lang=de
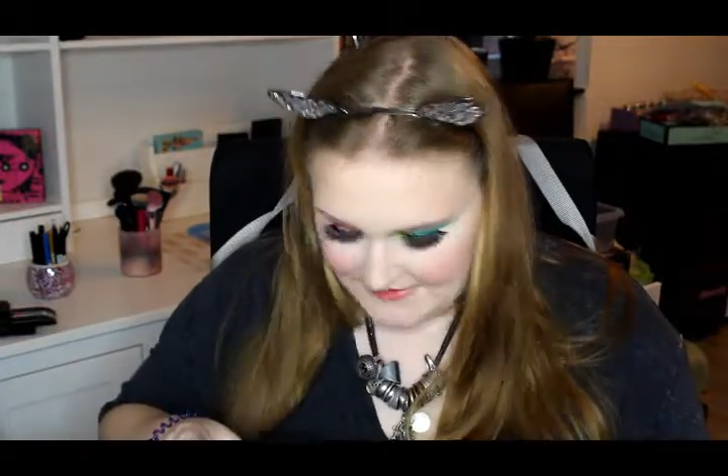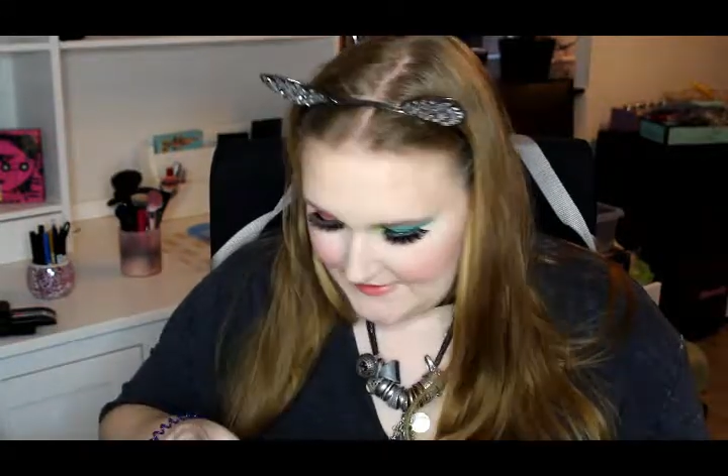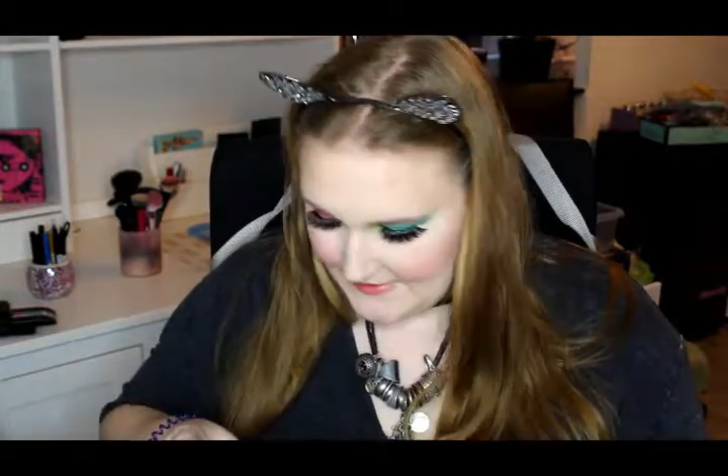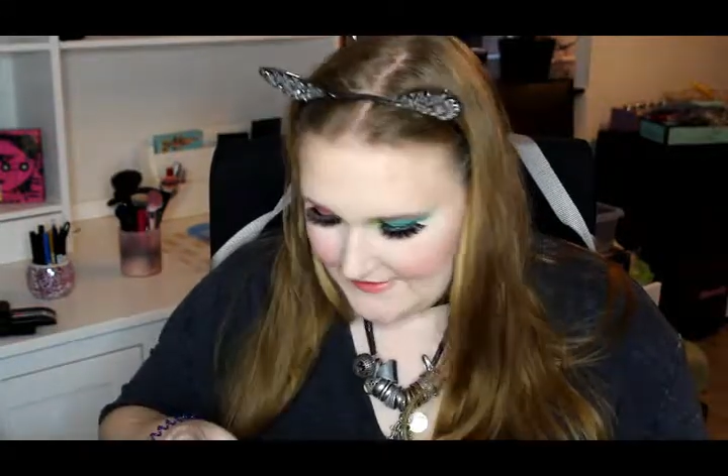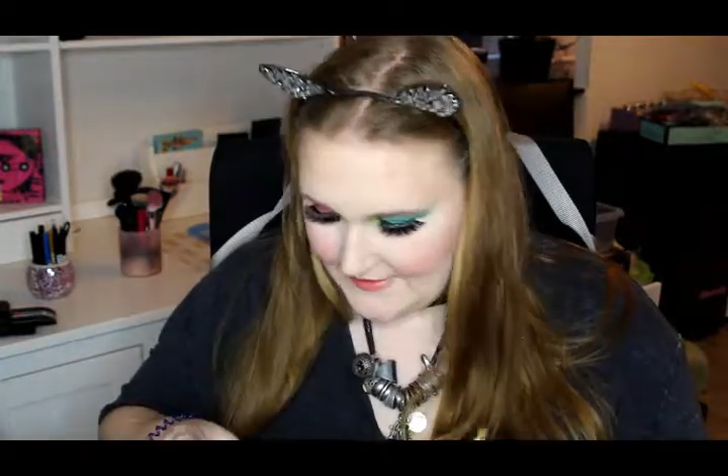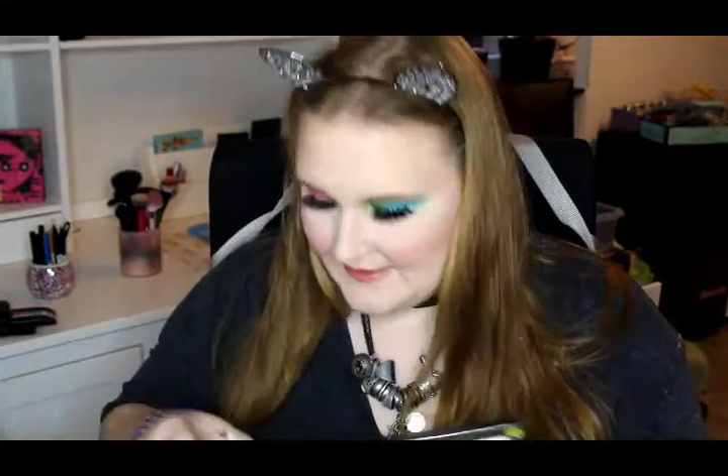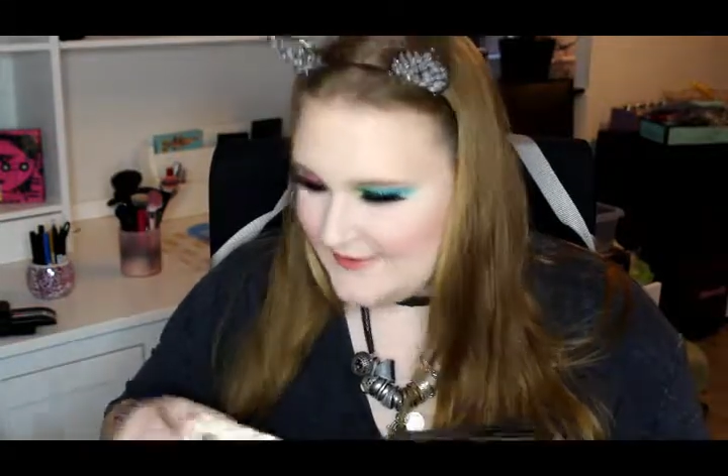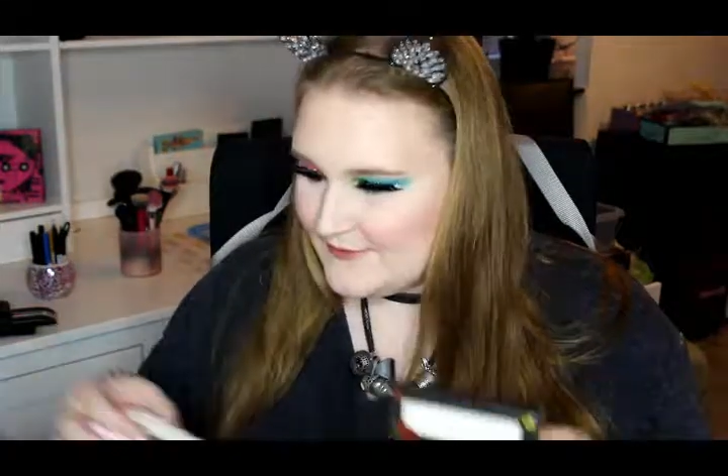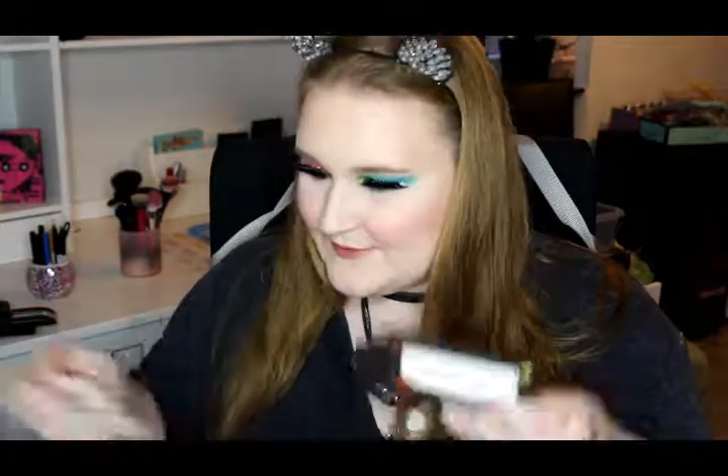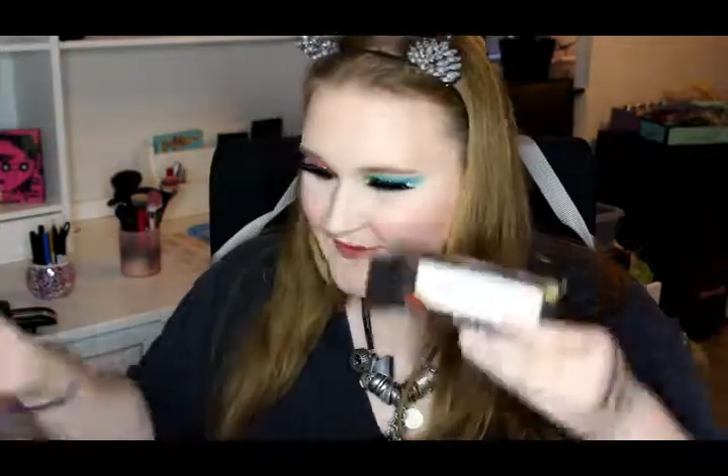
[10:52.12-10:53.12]
Ja,
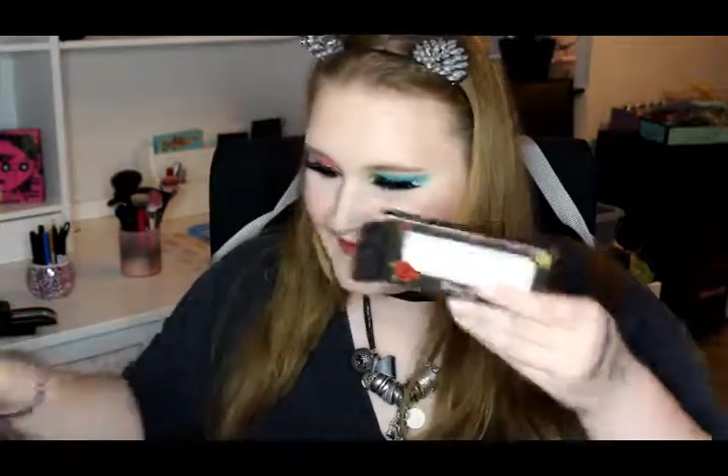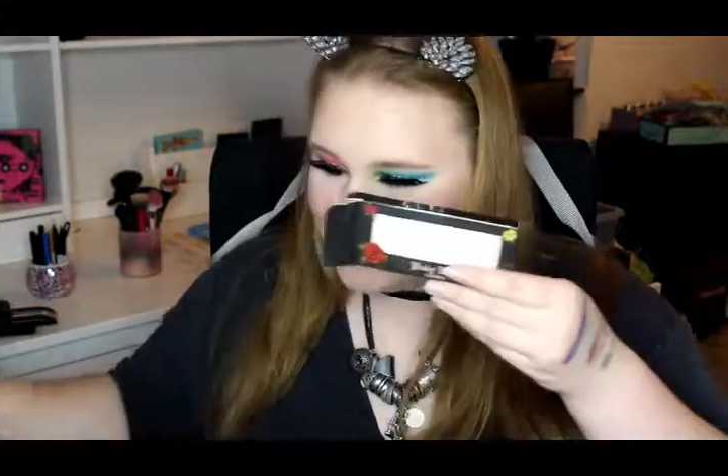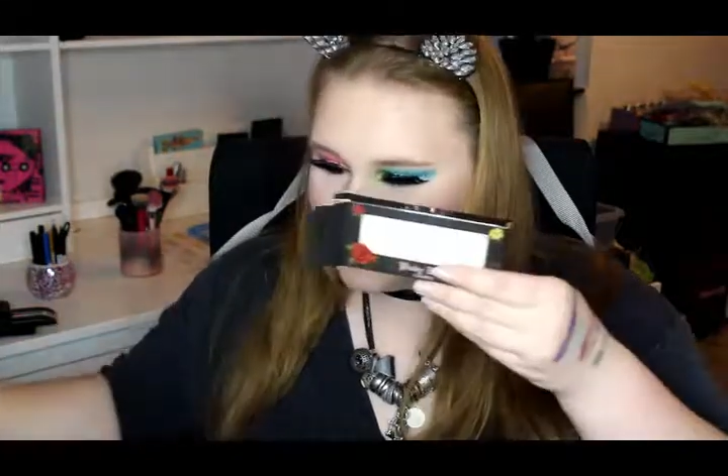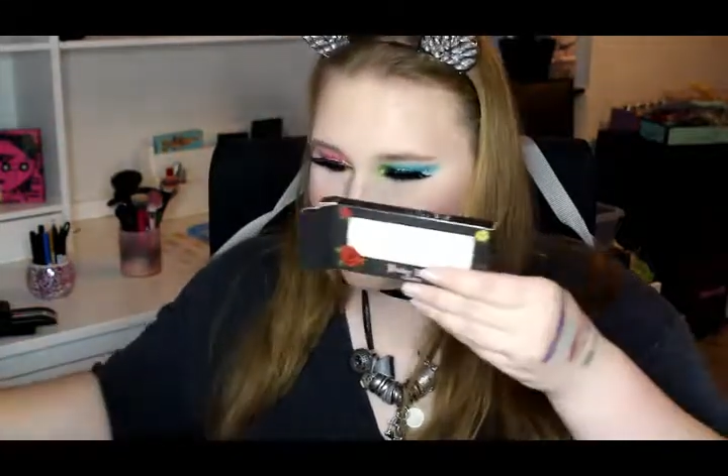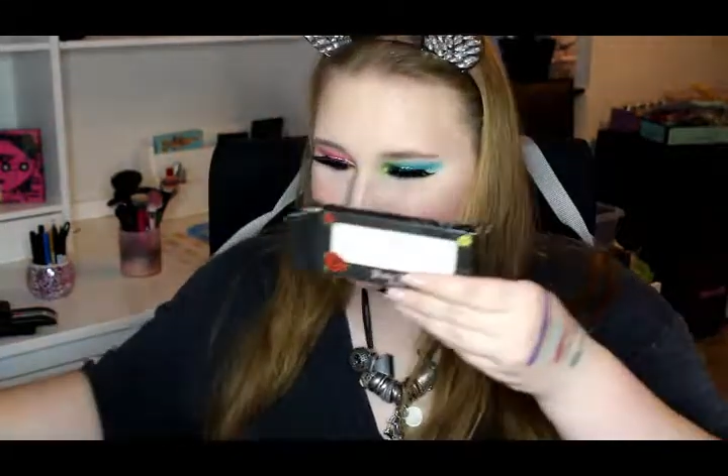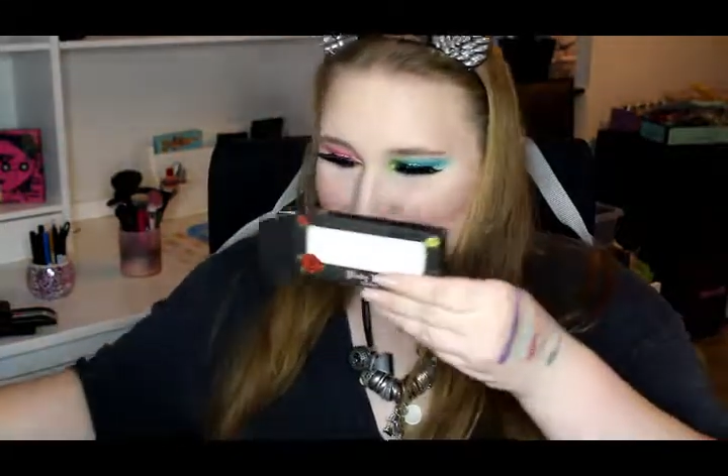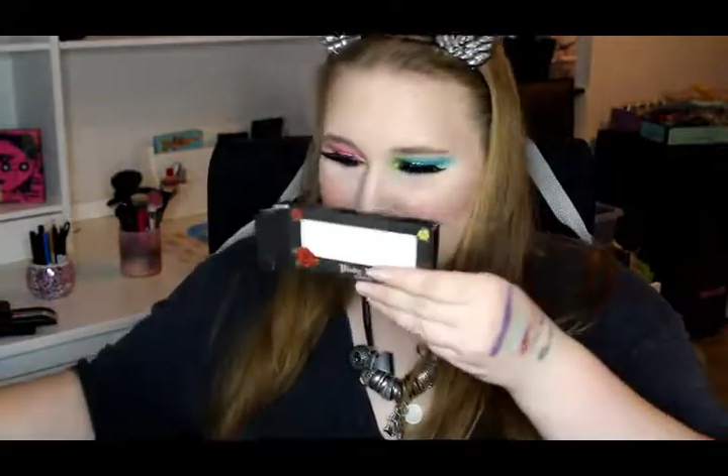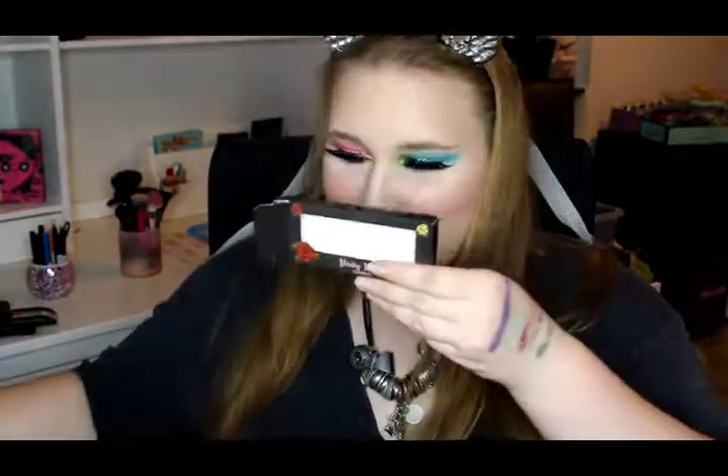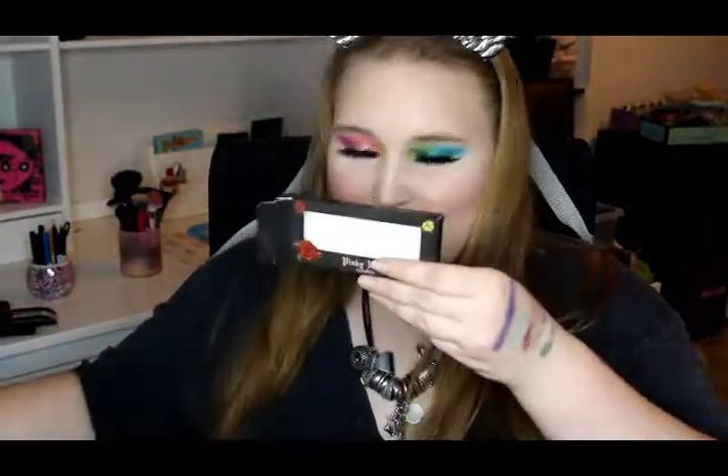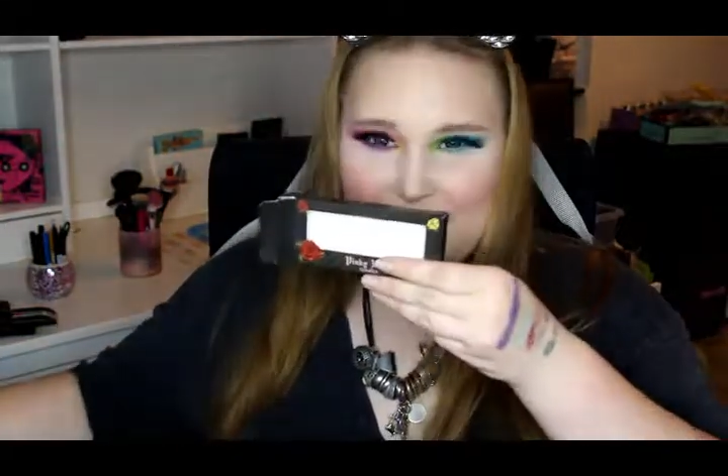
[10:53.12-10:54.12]
also die sind in so
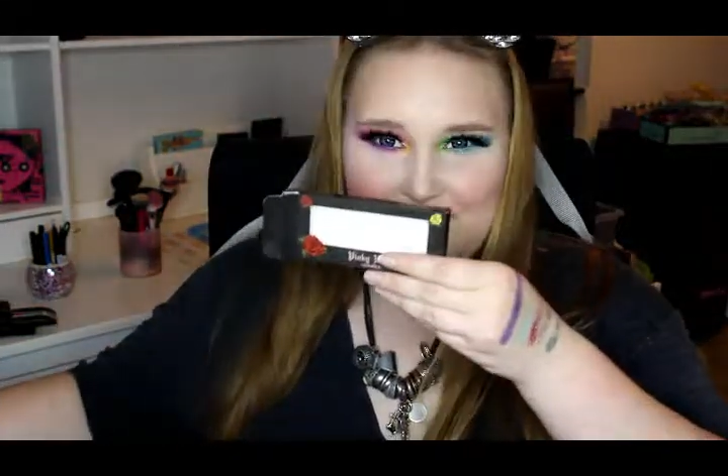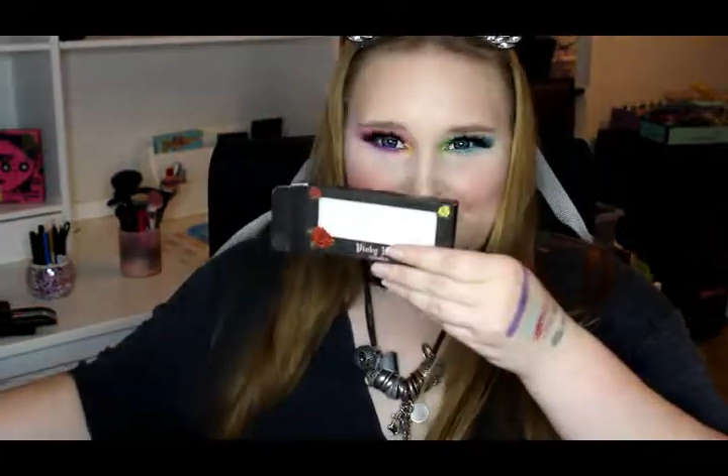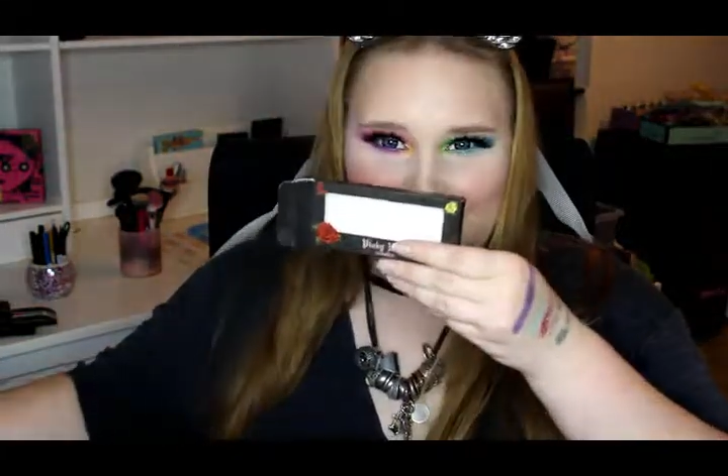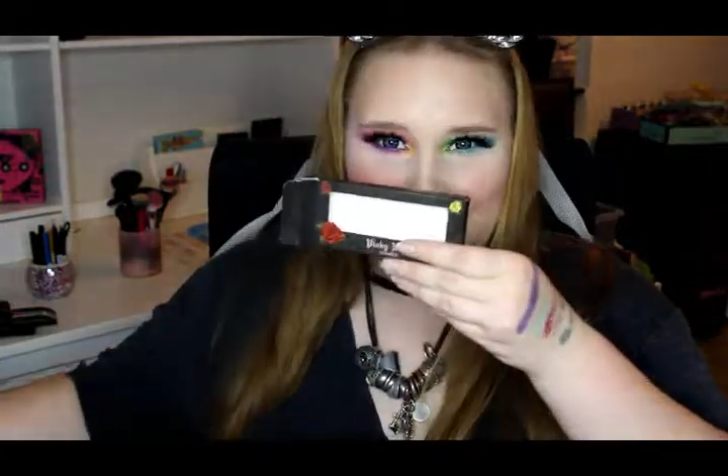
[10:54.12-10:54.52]
einer Verpackung